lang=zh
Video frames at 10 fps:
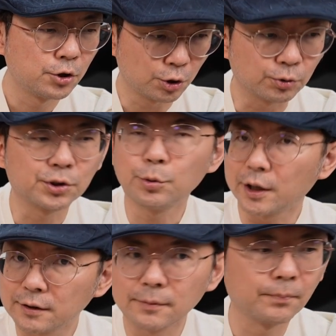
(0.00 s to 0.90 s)
九十
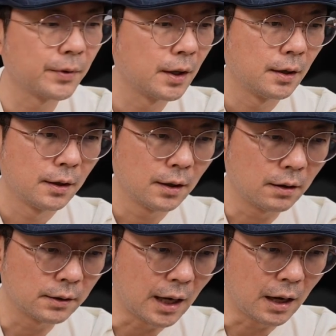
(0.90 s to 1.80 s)
元。
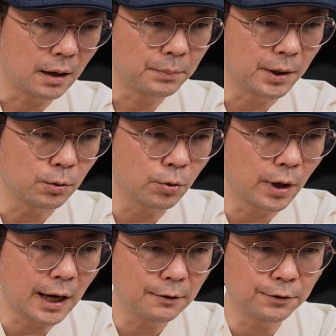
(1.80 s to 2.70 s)
好、哦，那苹
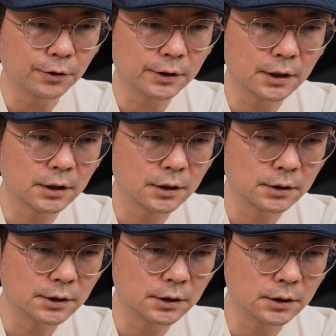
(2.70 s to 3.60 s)
果 iPhone
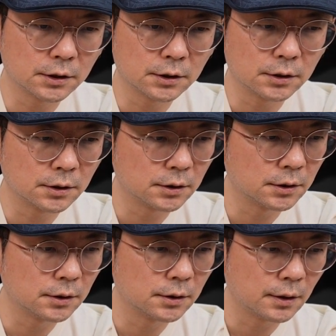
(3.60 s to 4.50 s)
呢
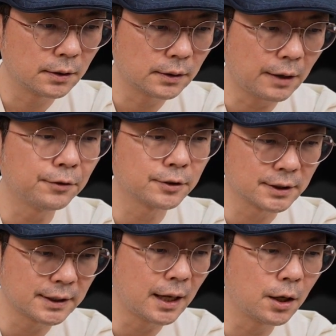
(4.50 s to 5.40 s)
是 iPhone
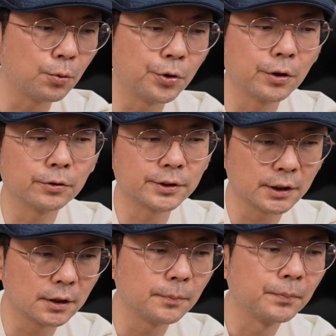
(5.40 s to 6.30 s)
十三 二五六
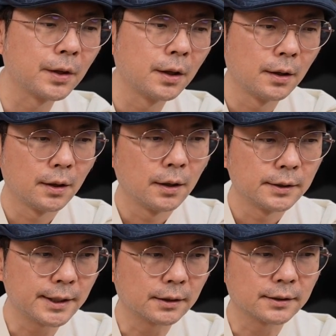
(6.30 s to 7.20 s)
色。
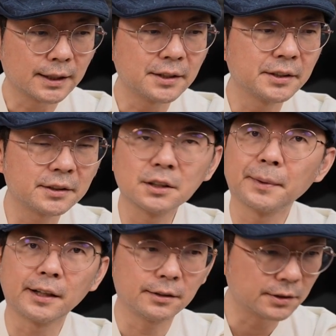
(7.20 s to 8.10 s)
降了 三千四
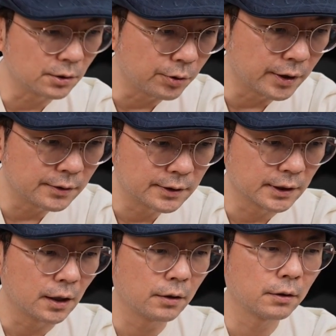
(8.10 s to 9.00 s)
百一十元，只
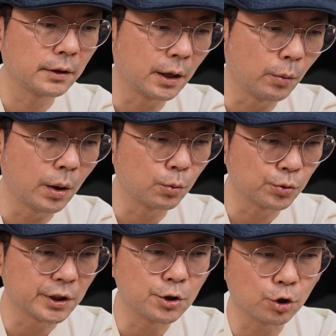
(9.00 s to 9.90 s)
要 两万
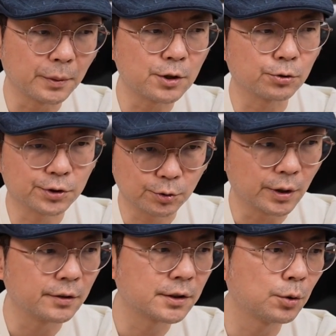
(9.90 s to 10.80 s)
五千九百九十
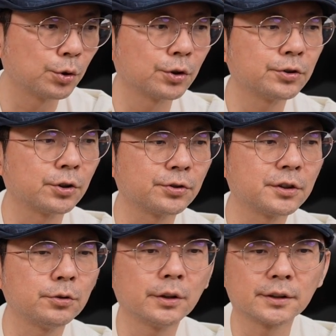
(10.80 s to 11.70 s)
元。这活动是从
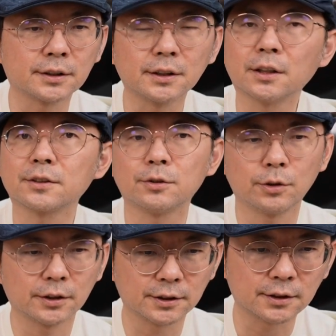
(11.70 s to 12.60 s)
四月二十一到四
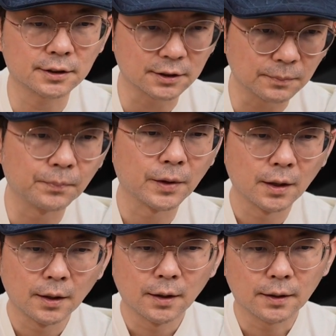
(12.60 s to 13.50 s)
月二十四。
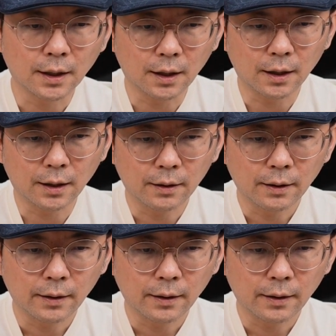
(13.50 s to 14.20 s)
那